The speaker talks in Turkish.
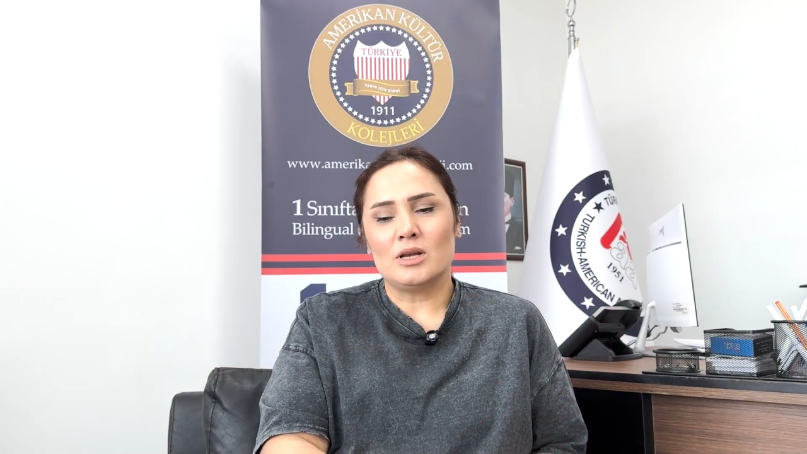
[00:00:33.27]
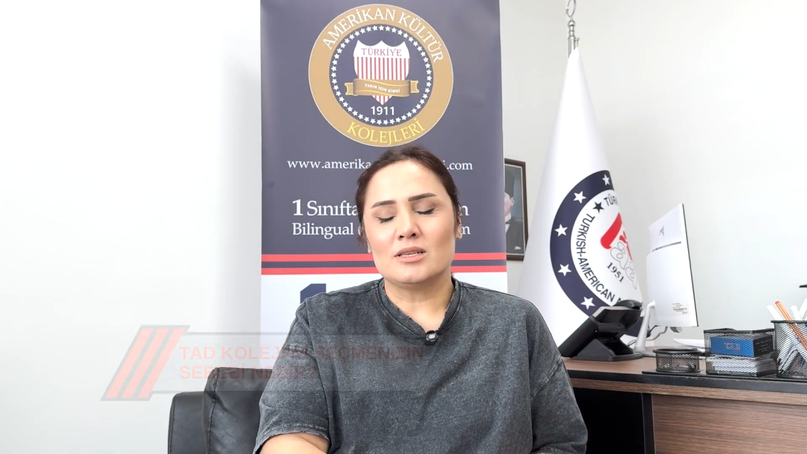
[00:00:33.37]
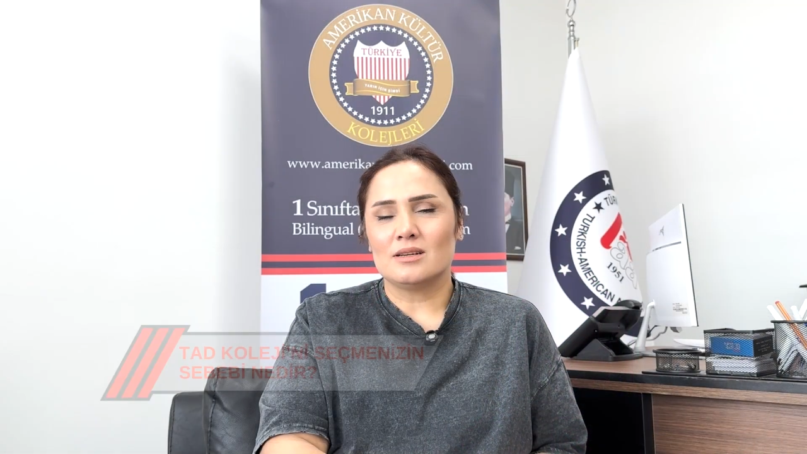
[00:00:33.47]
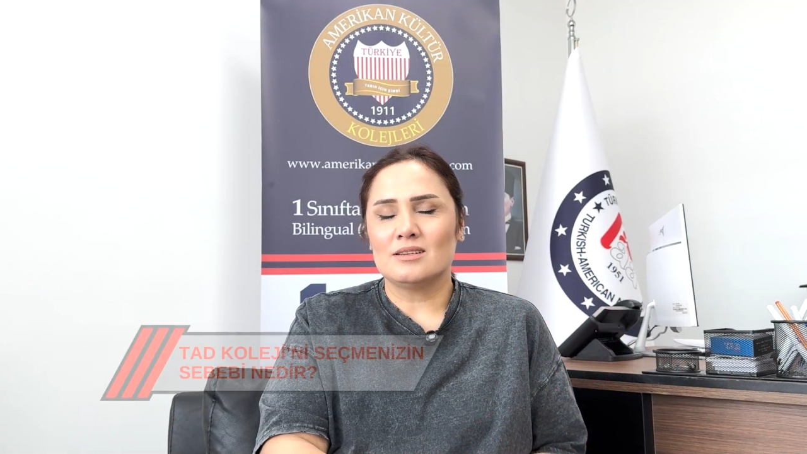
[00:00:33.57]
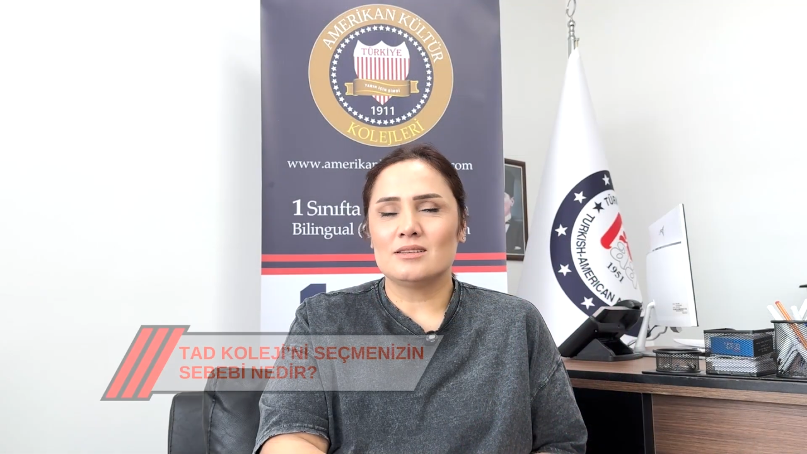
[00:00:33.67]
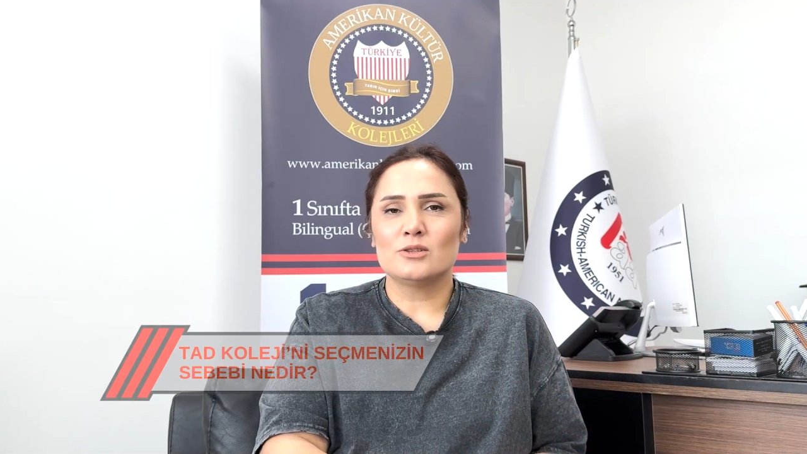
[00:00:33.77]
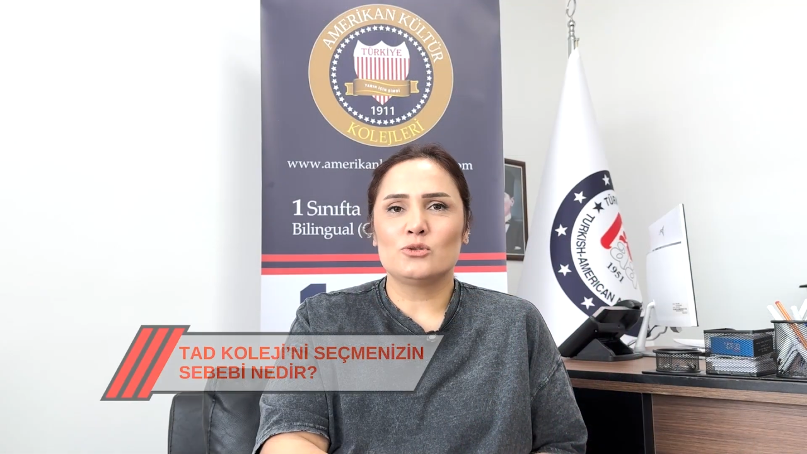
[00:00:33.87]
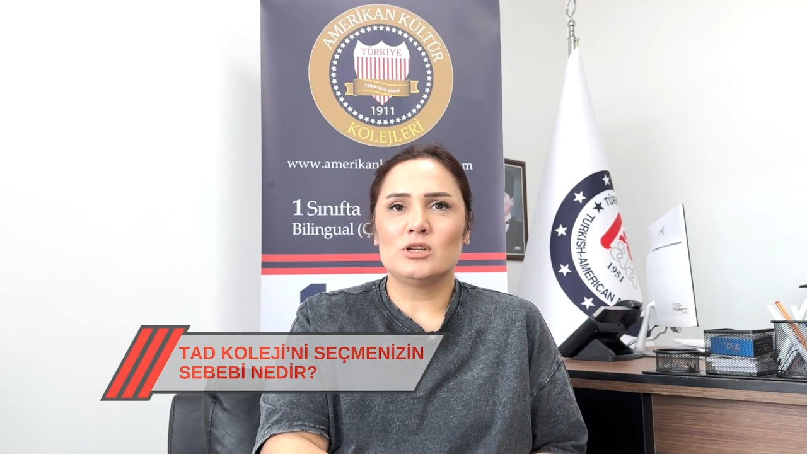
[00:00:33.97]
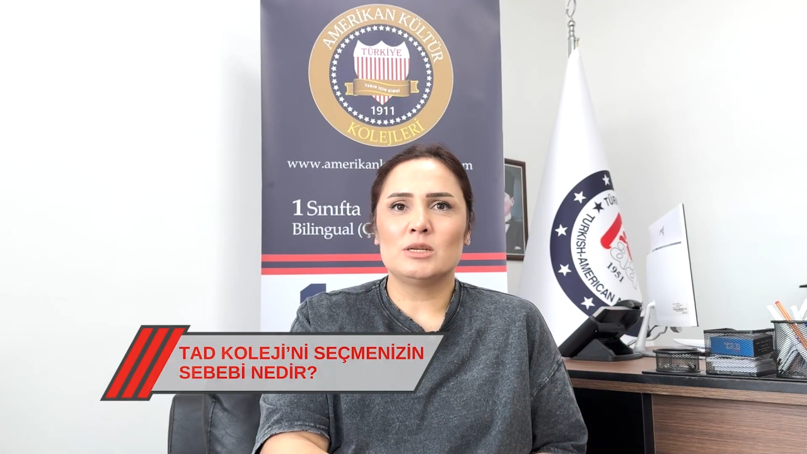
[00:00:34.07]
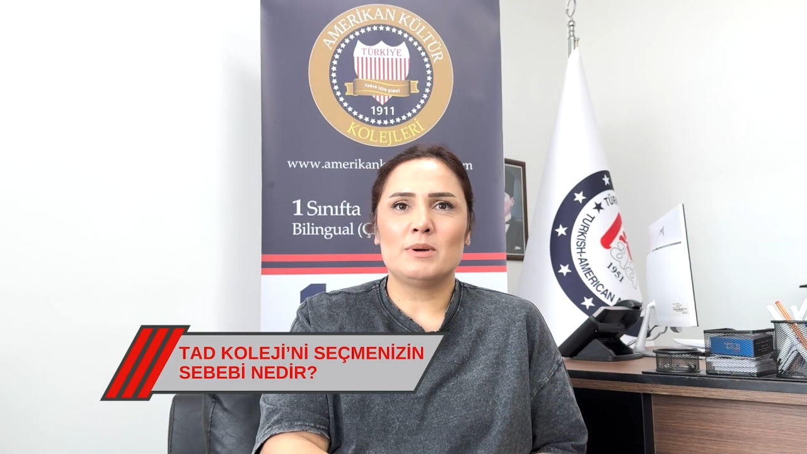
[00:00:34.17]

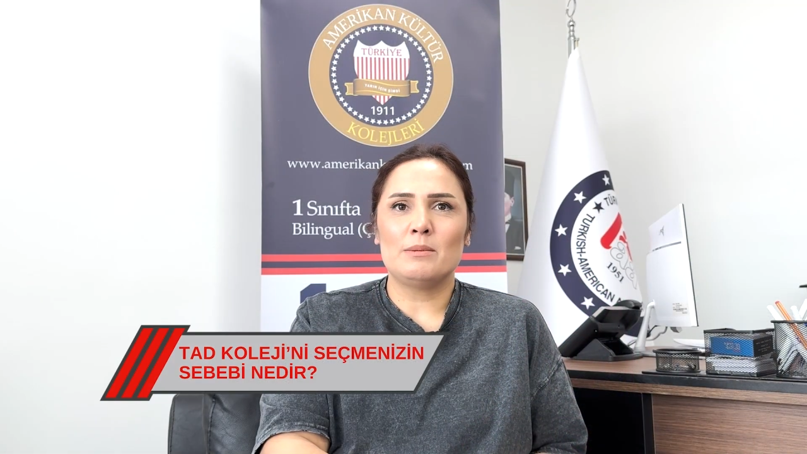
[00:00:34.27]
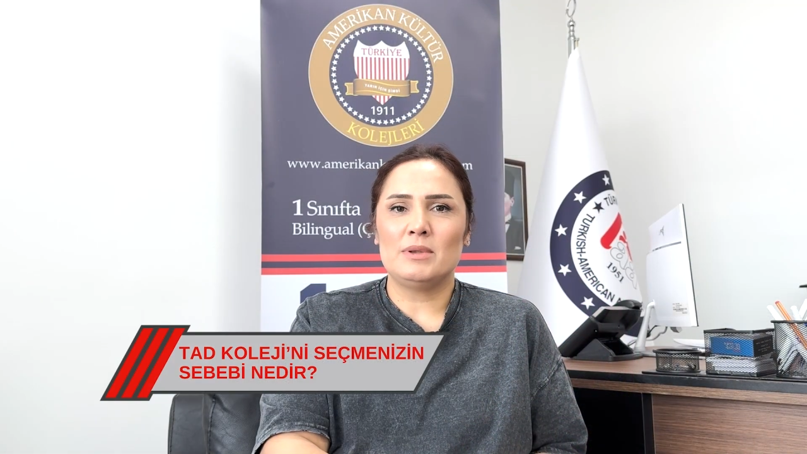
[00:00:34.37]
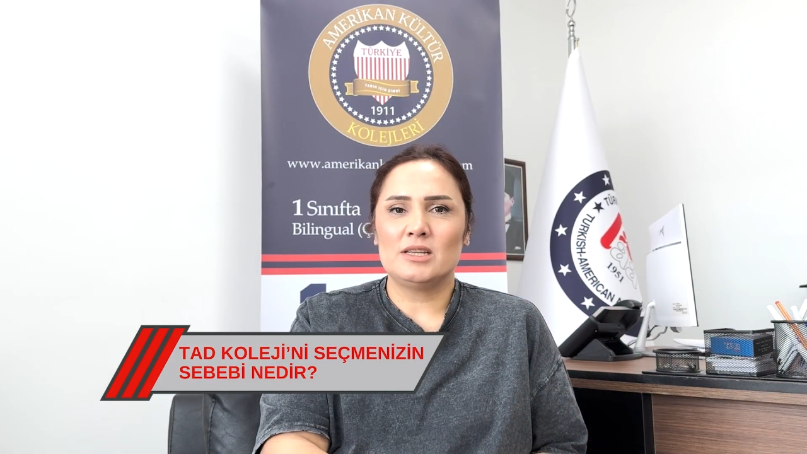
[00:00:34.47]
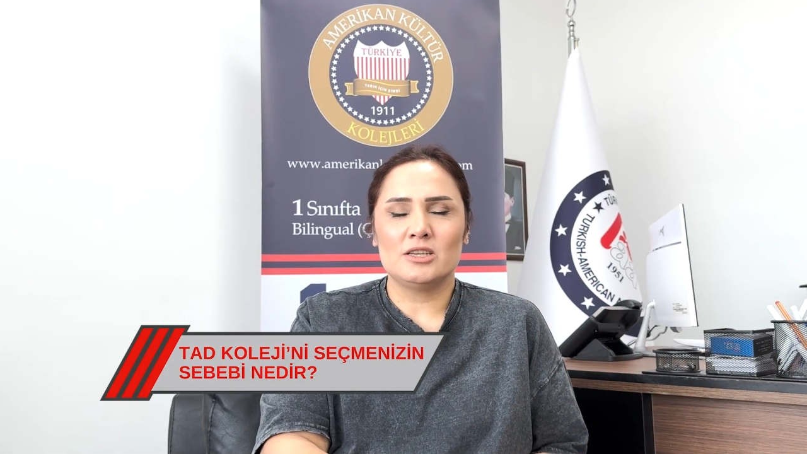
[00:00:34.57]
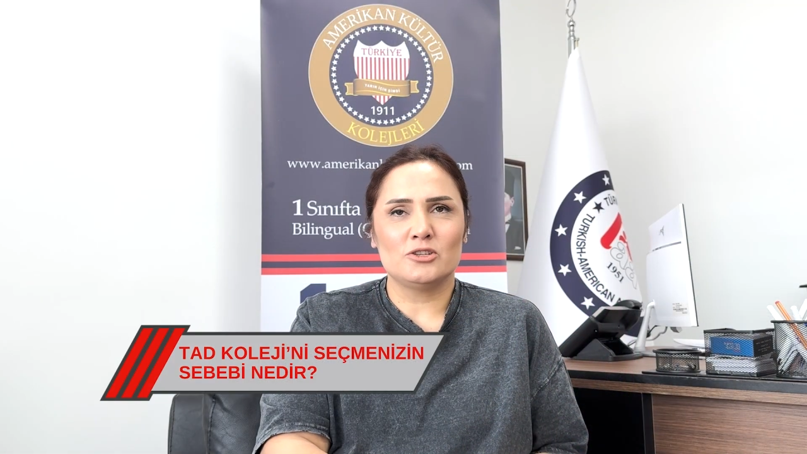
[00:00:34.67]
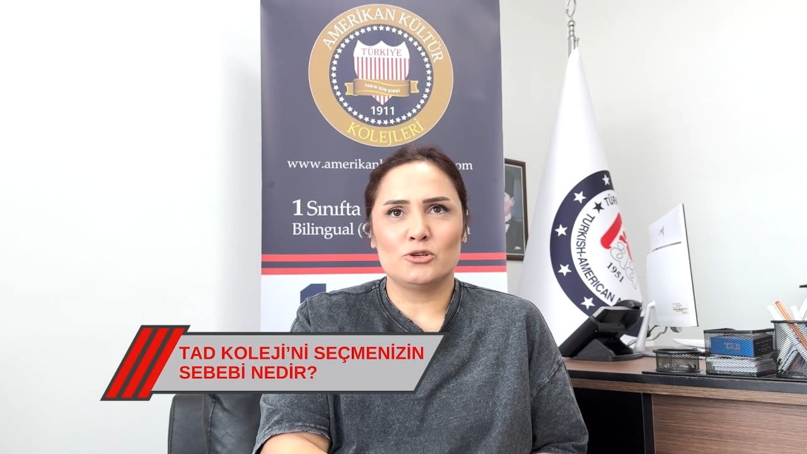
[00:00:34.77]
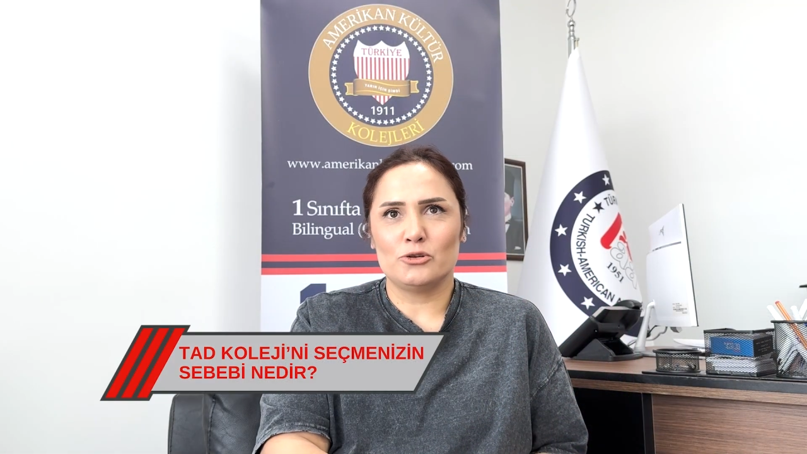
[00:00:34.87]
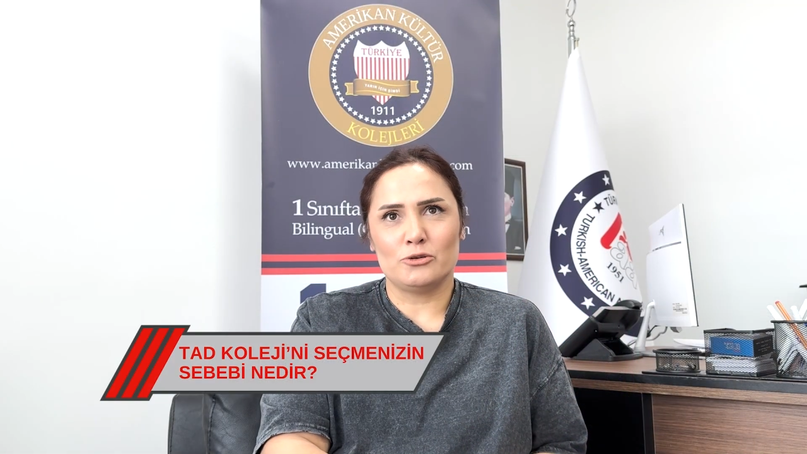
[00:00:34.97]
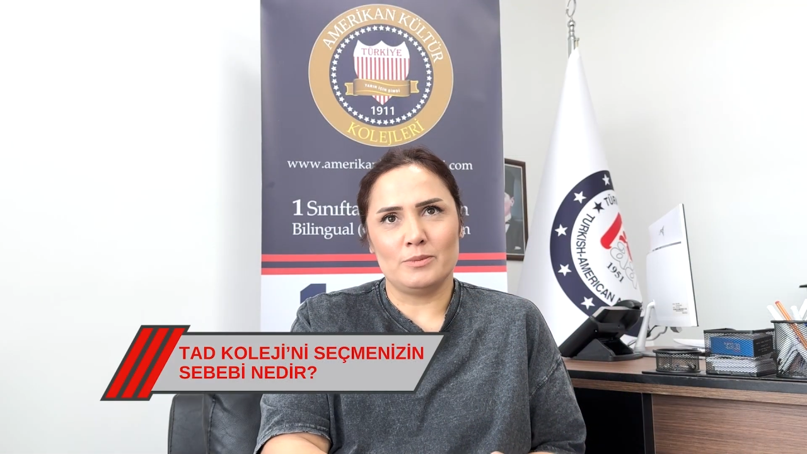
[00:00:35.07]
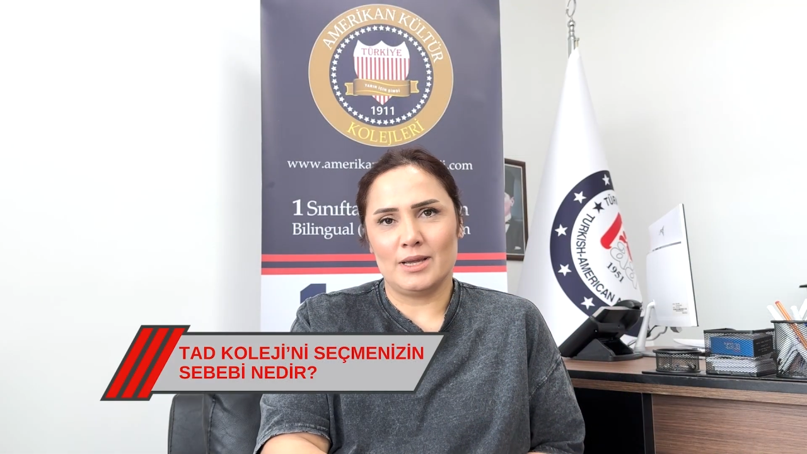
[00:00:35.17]
Açıkçası sürece ben bile
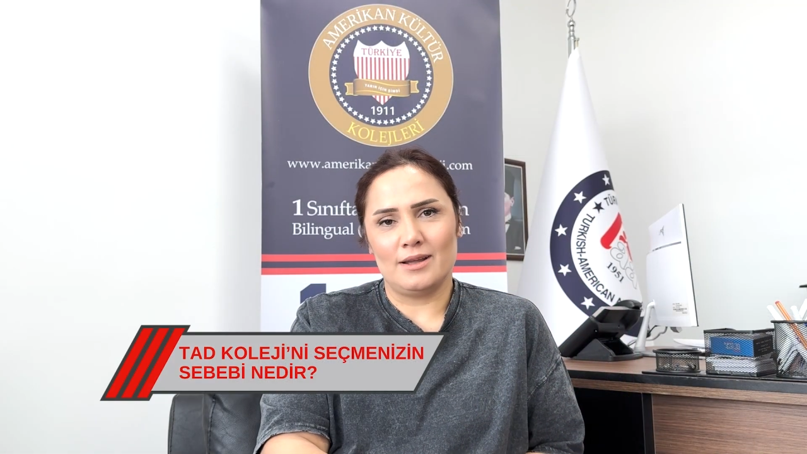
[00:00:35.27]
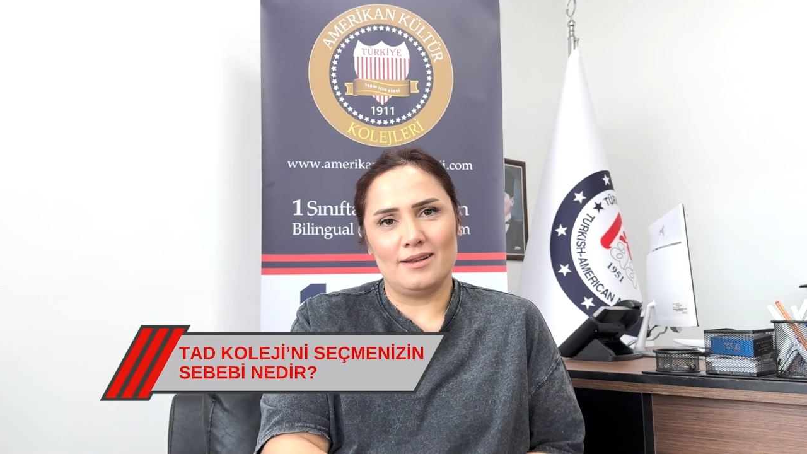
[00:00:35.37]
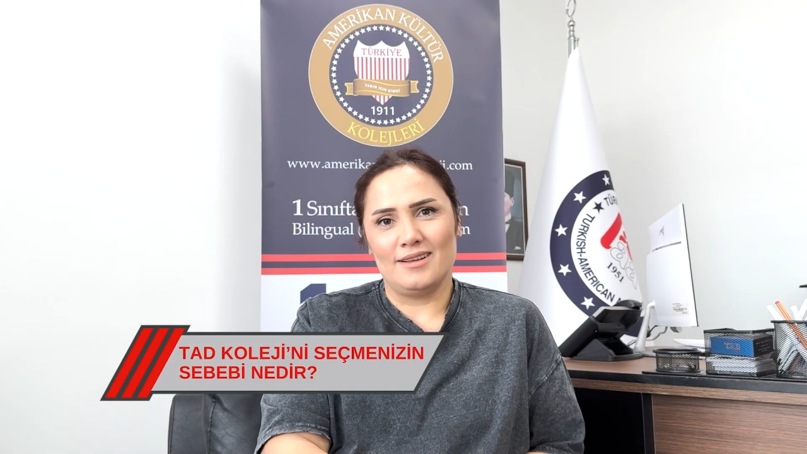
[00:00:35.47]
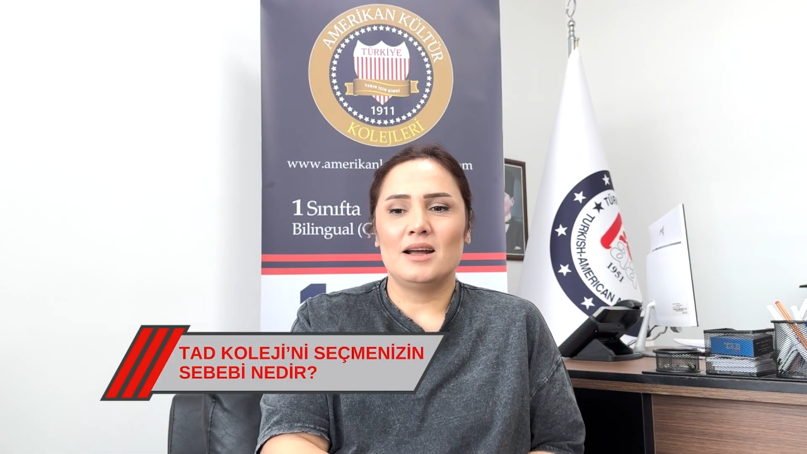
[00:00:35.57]
şaşırıyorum yani.